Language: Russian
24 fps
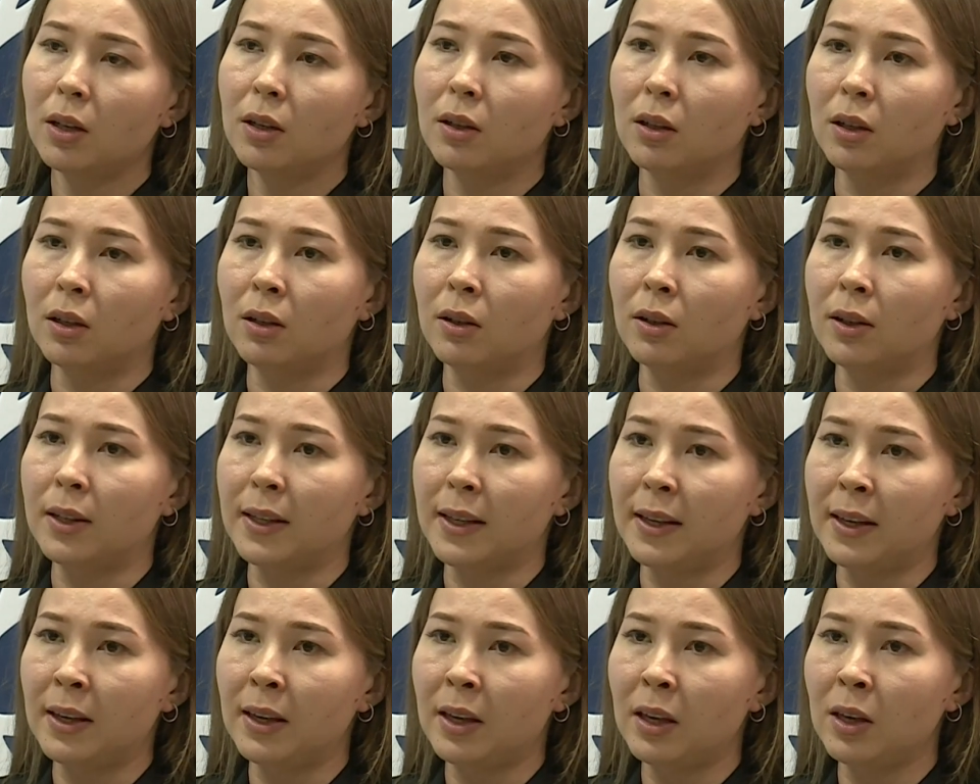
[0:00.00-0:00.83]
А,
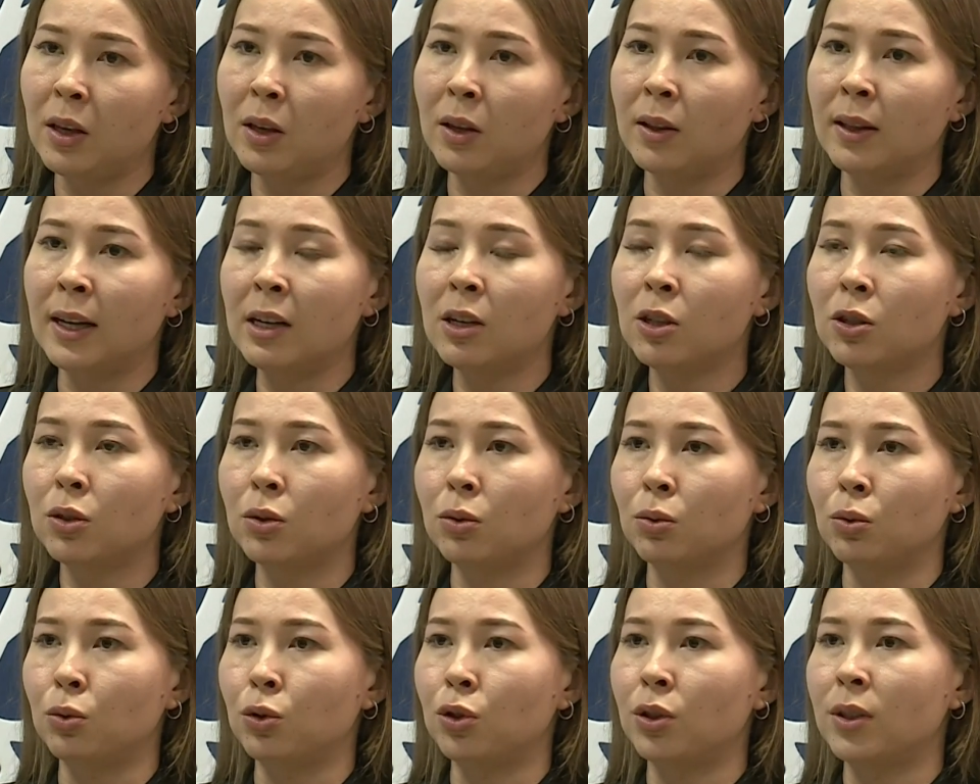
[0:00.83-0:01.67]
и
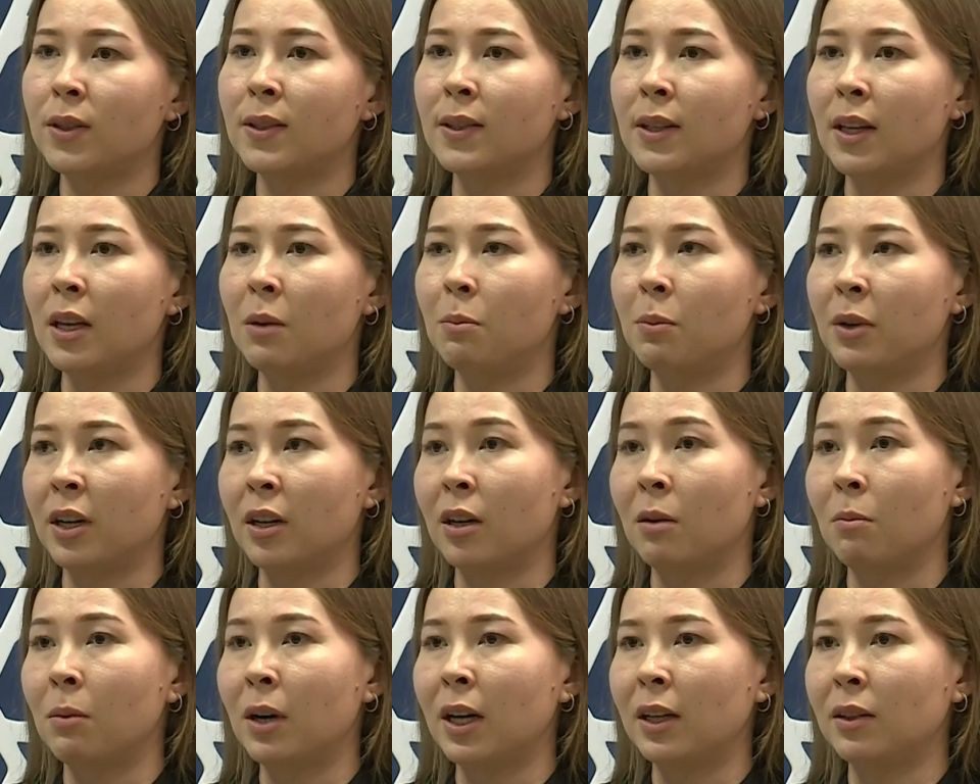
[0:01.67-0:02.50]
дальше уже с ней
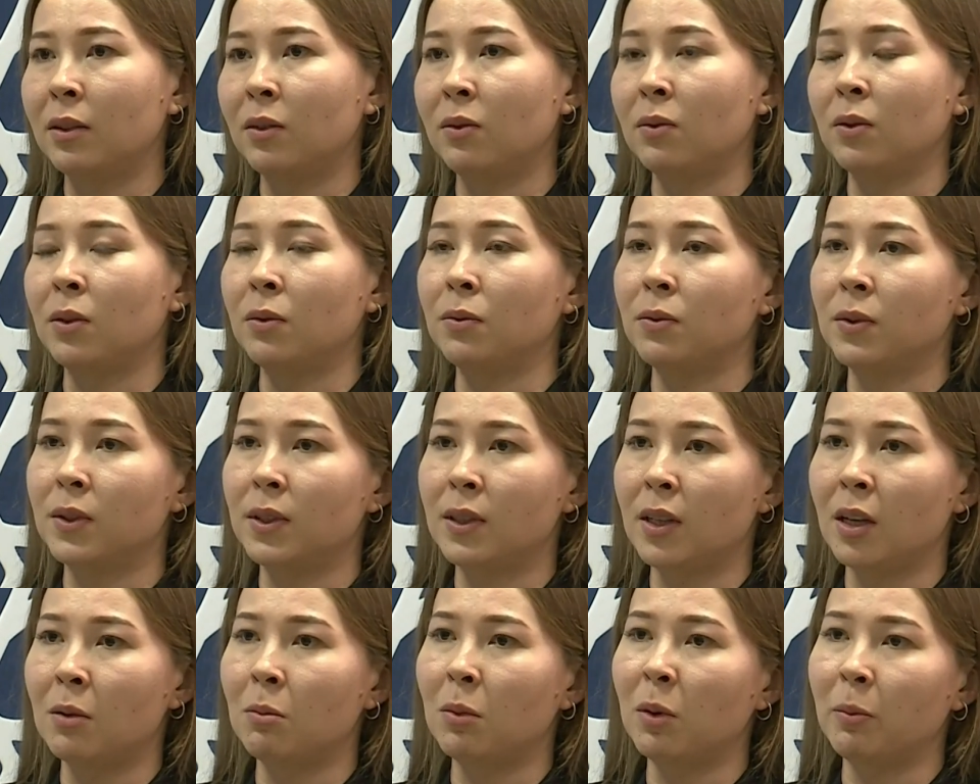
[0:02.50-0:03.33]
прорабатываем
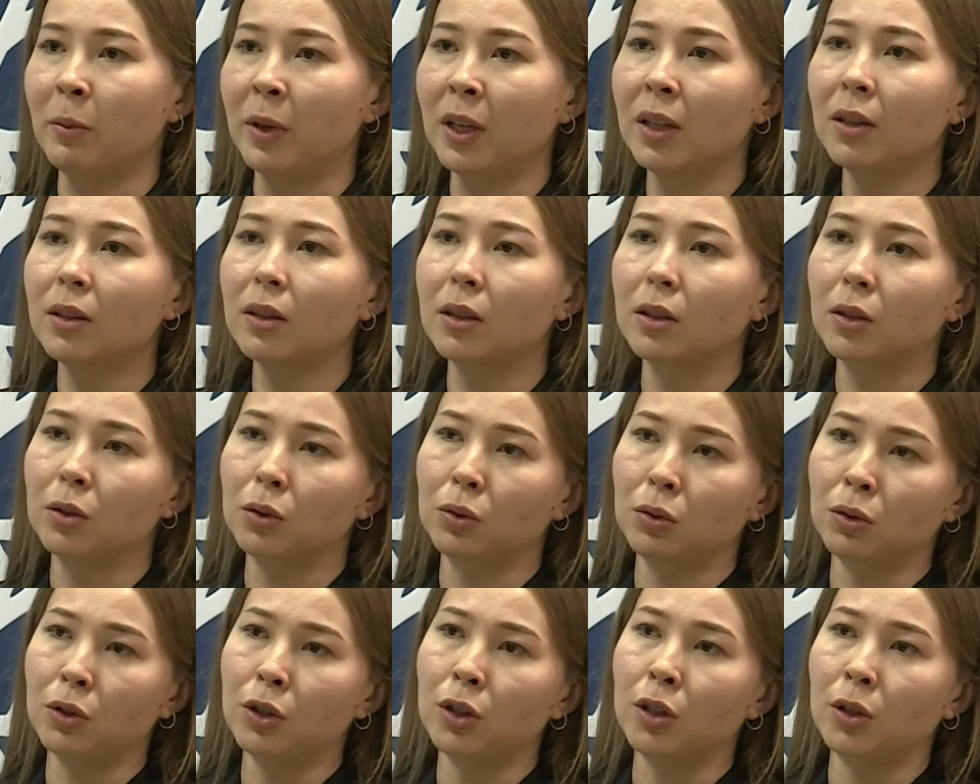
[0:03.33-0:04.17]
все моменты,
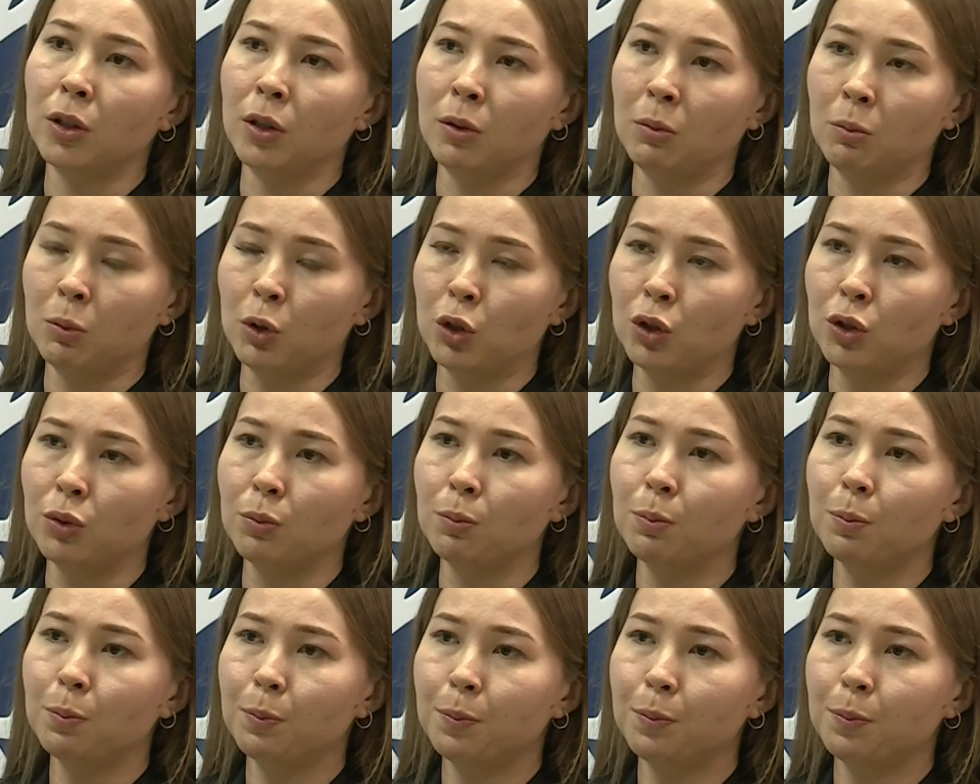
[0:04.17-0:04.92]
которые можем.